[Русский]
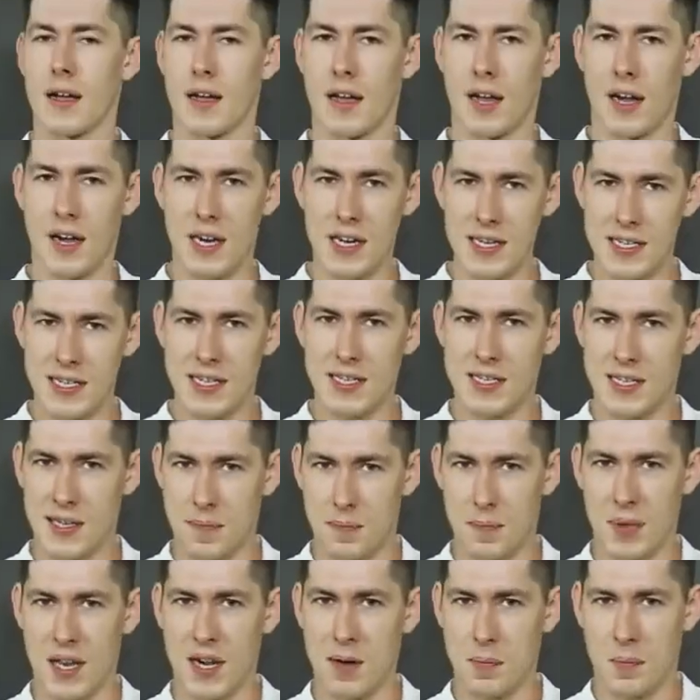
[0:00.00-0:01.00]
Кризисы
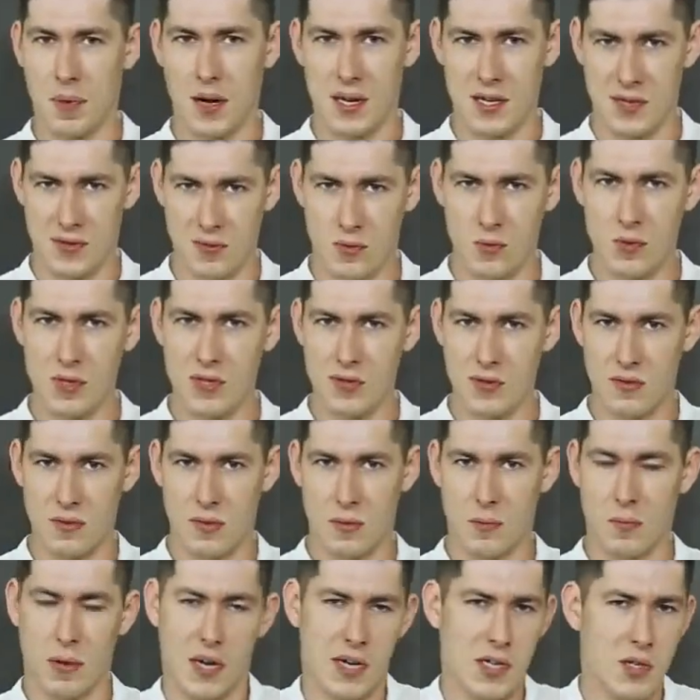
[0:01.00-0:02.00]

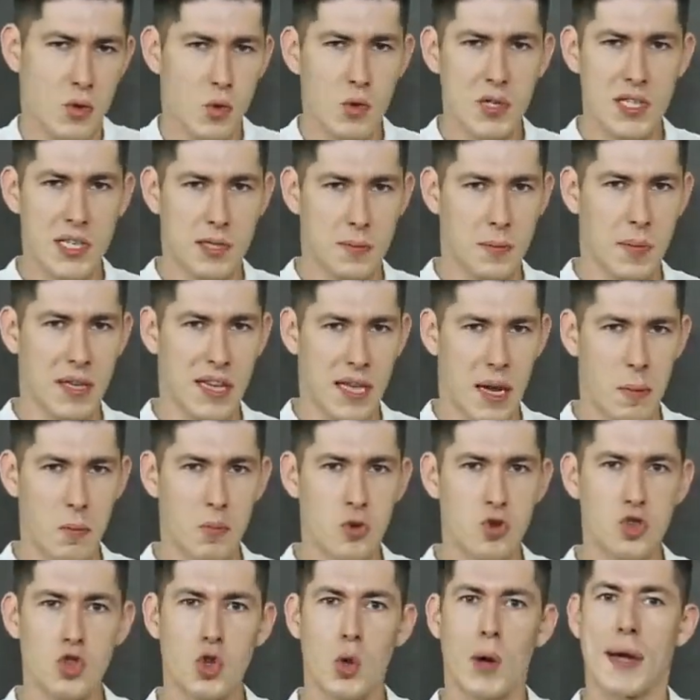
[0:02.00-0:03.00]
перепроизводства происходят
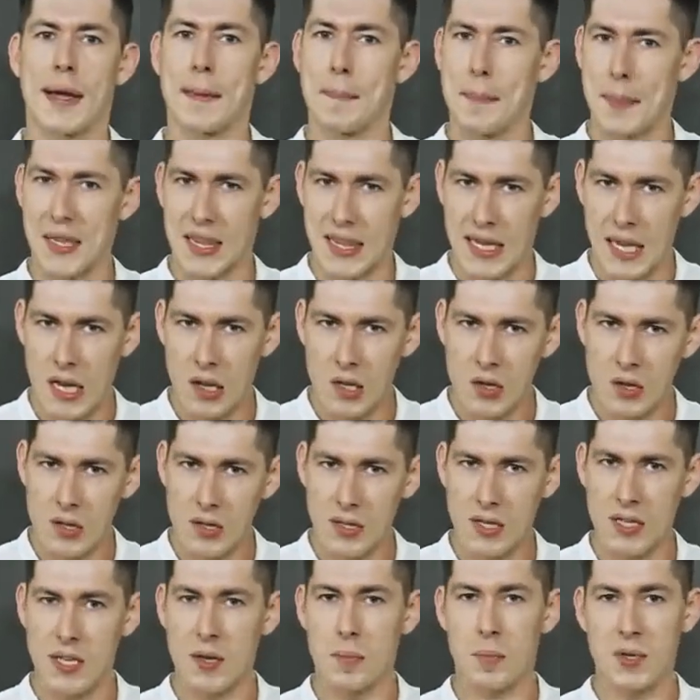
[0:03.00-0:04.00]
потому, что
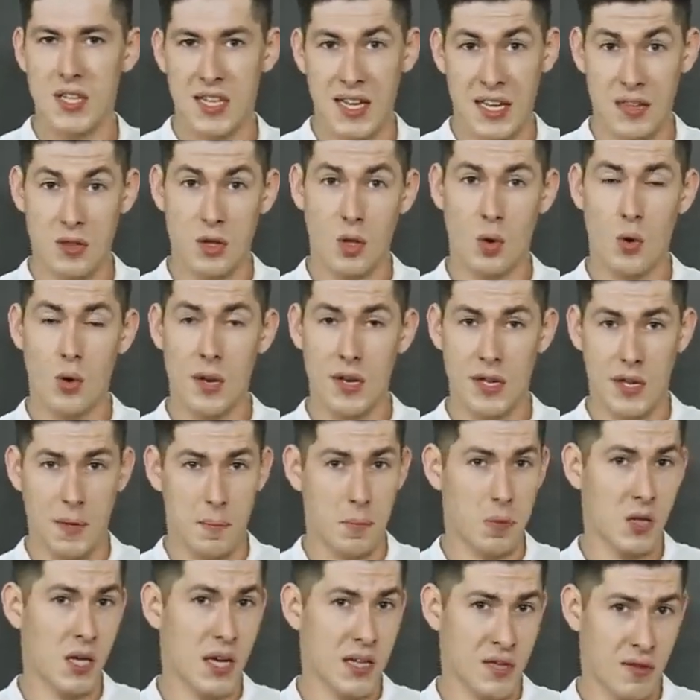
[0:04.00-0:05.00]
капитал, неподконтрольный
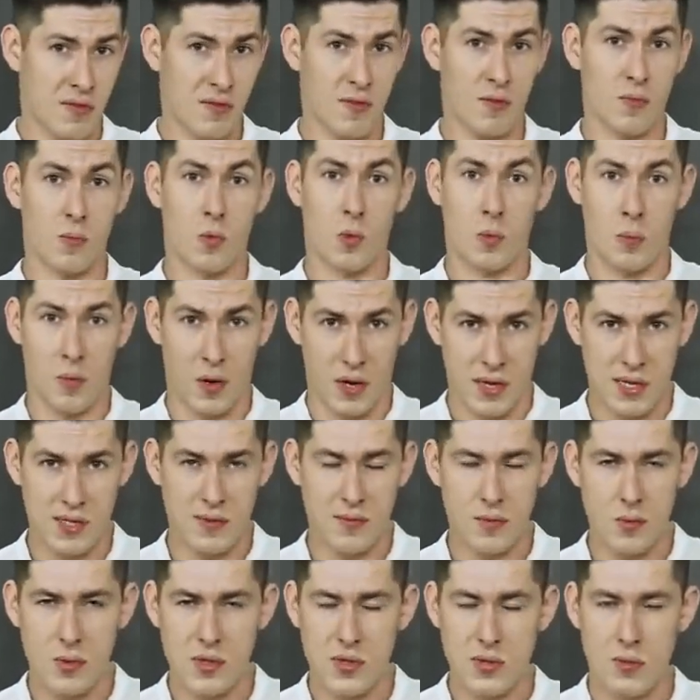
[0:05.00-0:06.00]
плановому
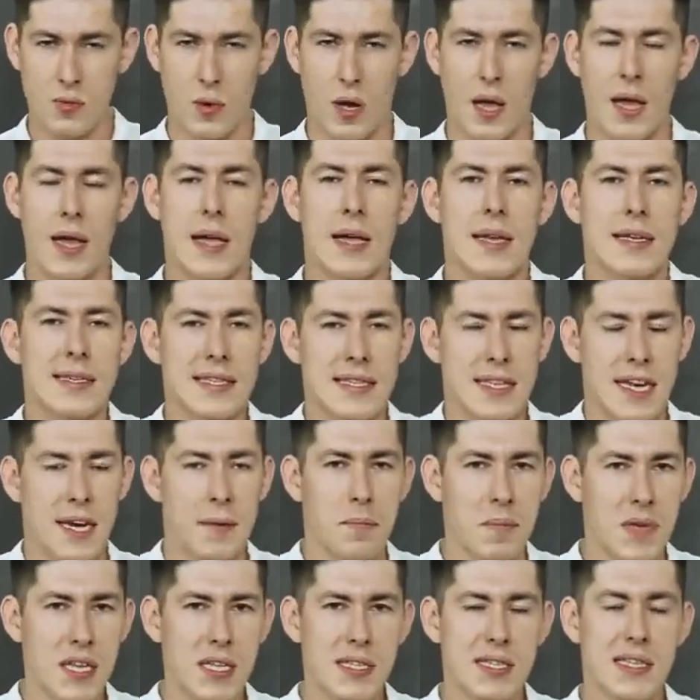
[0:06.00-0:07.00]
производству,
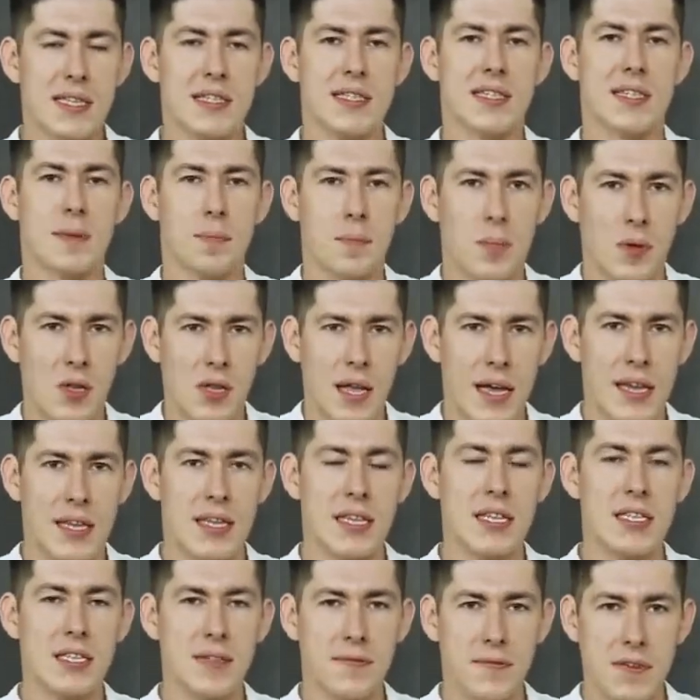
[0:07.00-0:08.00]
стремится
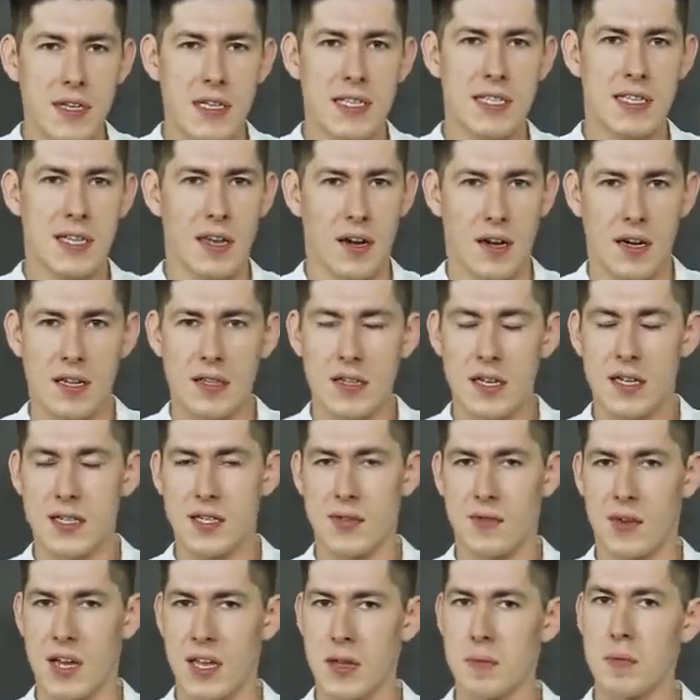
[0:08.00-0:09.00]
заполонить весь рынок
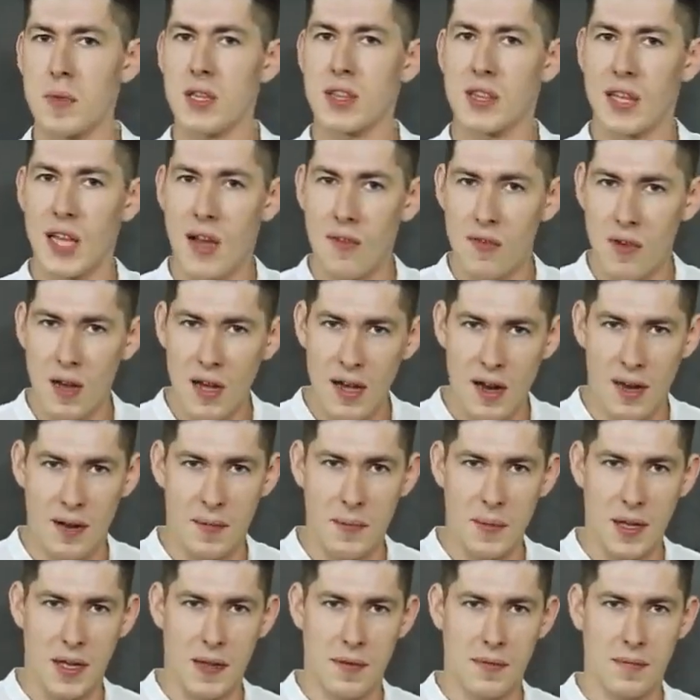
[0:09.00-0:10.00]
своими
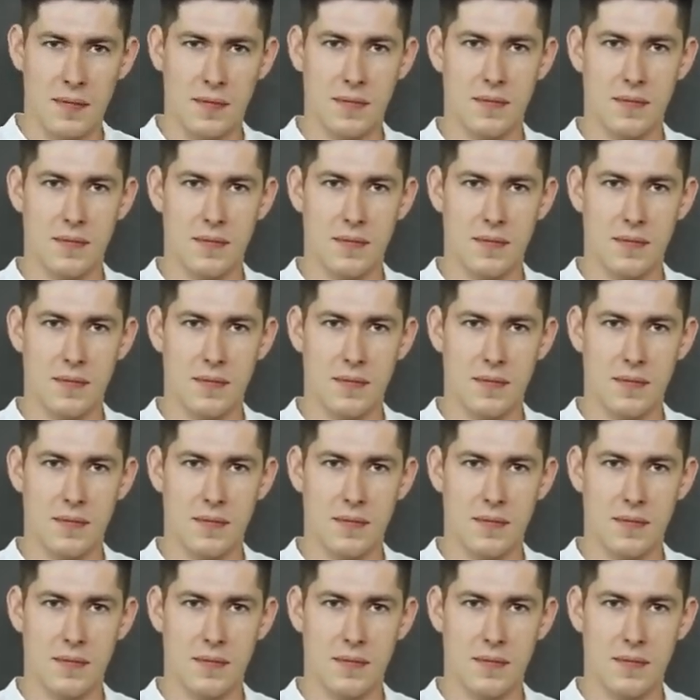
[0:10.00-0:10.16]
товарами.